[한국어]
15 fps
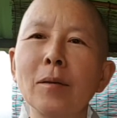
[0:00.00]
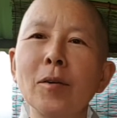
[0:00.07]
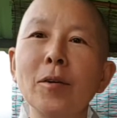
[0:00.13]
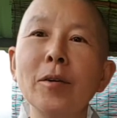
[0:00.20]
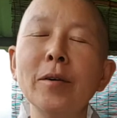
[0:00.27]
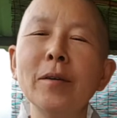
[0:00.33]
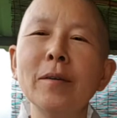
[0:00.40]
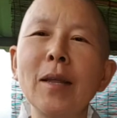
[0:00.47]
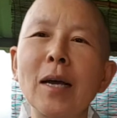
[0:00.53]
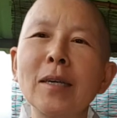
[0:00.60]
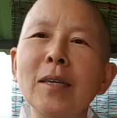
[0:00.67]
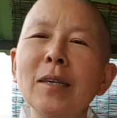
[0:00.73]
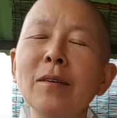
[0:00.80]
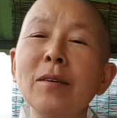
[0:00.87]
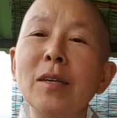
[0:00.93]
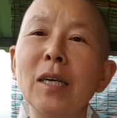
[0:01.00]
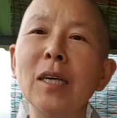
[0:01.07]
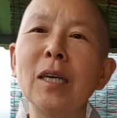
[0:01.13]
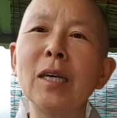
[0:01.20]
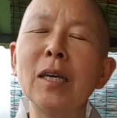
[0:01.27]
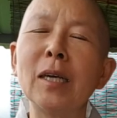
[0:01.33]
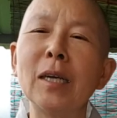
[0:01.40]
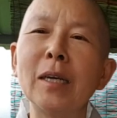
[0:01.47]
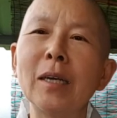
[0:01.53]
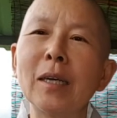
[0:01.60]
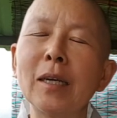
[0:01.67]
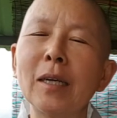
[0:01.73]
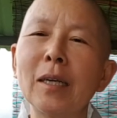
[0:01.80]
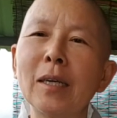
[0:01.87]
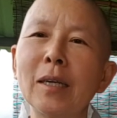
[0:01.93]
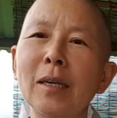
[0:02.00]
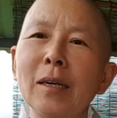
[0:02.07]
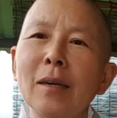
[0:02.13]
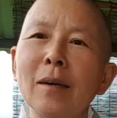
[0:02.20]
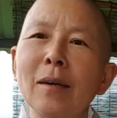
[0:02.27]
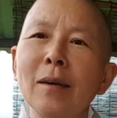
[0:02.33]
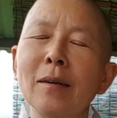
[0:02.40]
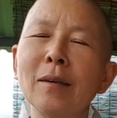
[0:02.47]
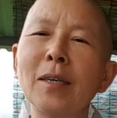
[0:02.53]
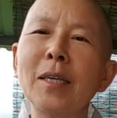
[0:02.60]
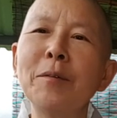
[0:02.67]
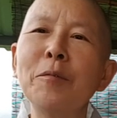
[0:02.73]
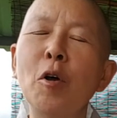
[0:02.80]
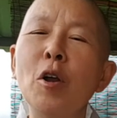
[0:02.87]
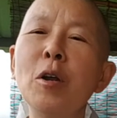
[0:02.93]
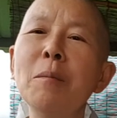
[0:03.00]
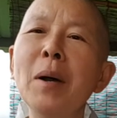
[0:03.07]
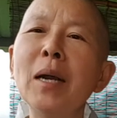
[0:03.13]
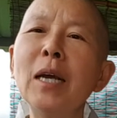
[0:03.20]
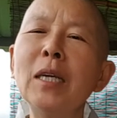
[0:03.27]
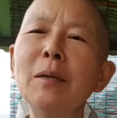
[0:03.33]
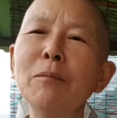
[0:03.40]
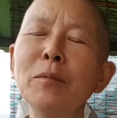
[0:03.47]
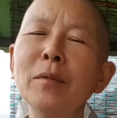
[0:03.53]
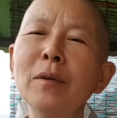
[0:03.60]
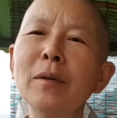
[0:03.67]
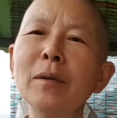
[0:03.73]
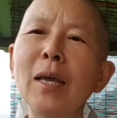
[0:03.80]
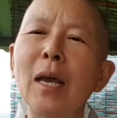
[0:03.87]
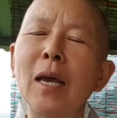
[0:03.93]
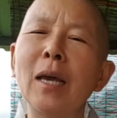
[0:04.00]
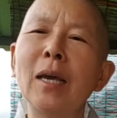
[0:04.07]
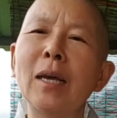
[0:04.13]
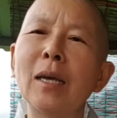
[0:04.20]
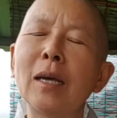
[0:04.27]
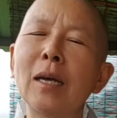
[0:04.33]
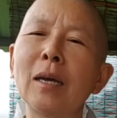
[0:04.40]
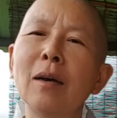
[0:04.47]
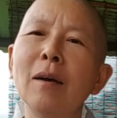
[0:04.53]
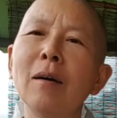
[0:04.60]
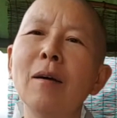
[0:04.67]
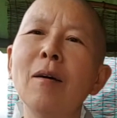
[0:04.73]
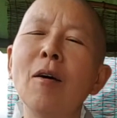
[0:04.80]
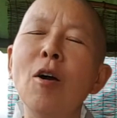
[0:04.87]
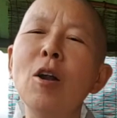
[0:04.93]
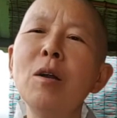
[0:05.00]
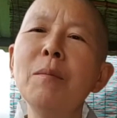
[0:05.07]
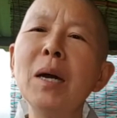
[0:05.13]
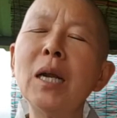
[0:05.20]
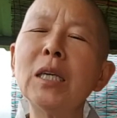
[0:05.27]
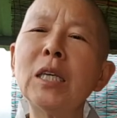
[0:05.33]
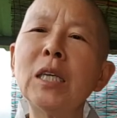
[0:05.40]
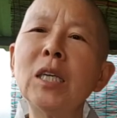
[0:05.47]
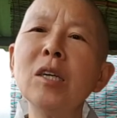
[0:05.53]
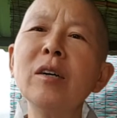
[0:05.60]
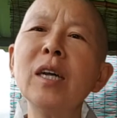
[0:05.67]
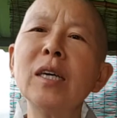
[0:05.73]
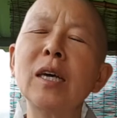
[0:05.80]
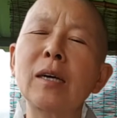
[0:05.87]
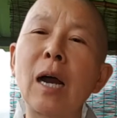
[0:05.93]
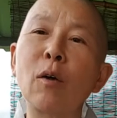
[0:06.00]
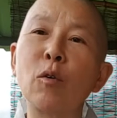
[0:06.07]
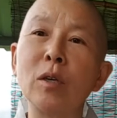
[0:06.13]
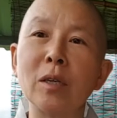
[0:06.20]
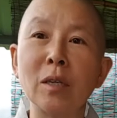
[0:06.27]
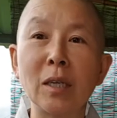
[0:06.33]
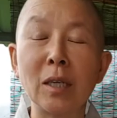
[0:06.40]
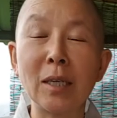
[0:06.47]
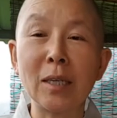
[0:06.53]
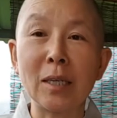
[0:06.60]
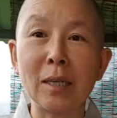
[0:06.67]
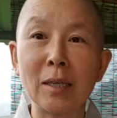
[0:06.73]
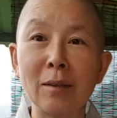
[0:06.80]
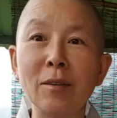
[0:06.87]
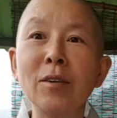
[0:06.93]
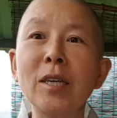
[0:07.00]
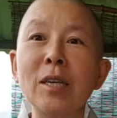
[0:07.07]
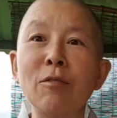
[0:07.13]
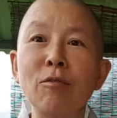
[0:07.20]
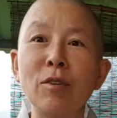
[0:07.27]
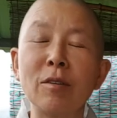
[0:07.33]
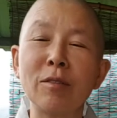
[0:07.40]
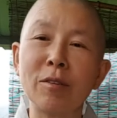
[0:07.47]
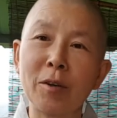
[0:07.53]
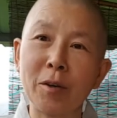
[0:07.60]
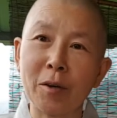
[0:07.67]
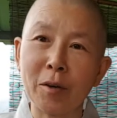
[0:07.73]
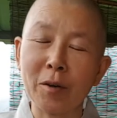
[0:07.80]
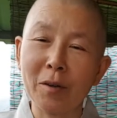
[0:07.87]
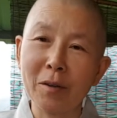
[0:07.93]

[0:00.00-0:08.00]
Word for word: 저는 당신들이 지금 얼마나 힘들게, 얼마나 치열하게 가고 있는지 느낄 수 있어요.